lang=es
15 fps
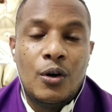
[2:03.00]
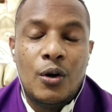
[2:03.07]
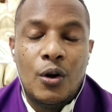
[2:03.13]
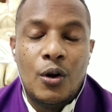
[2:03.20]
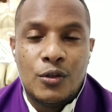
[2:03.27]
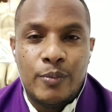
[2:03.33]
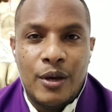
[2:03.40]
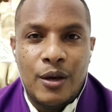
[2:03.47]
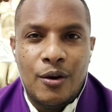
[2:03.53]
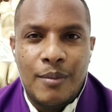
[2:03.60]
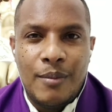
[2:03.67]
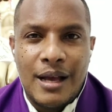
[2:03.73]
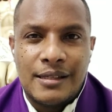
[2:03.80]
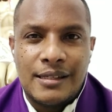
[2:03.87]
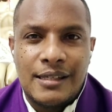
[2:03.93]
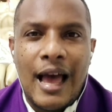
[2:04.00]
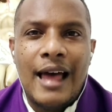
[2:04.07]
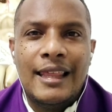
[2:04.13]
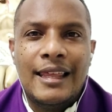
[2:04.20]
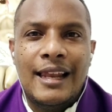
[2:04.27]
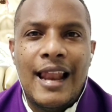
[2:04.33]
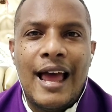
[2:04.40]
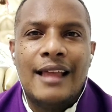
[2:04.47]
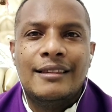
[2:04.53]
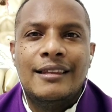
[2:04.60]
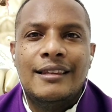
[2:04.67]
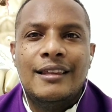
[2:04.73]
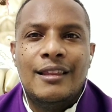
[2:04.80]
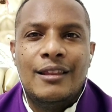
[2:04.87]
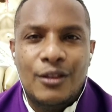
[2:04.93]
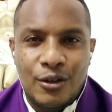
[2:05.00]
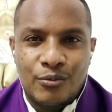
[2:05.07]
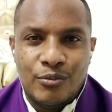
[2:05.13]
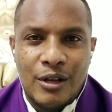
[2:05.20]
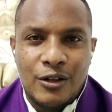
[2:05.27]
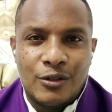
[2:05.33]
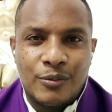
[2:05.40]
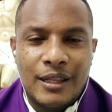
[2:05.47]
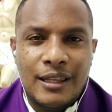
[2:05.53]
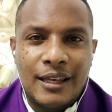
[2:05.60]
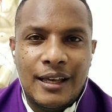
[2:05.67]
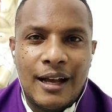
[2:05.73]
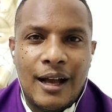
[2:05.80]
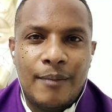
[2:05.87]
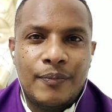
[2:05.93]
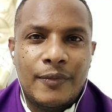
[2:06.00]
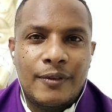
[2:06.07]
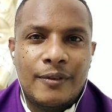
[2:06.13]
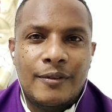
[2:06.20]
los veo más adelante. Dios me los bendiga.